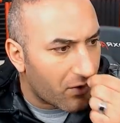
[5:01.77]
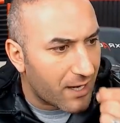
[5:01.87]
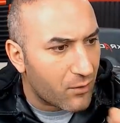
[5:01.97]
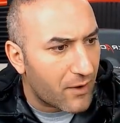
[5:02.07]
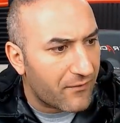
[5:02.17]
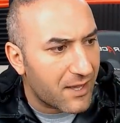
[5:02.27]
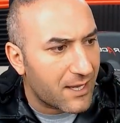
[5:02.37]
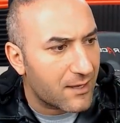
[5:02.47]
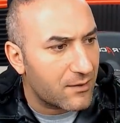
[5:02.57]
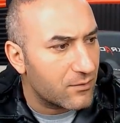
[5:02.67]
il a coiffé
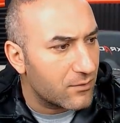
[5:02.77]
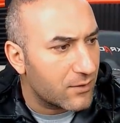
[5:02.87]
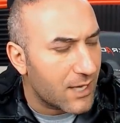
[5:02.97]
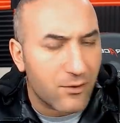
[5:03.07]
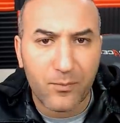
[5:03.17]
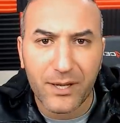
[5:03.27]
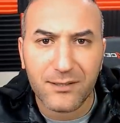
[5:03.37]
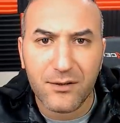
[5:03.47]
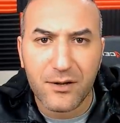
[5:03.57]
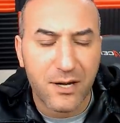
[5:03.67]
quelques, quelques
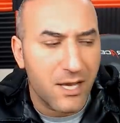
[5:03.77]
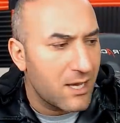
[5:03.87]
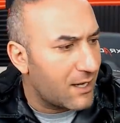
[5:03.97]
personnes,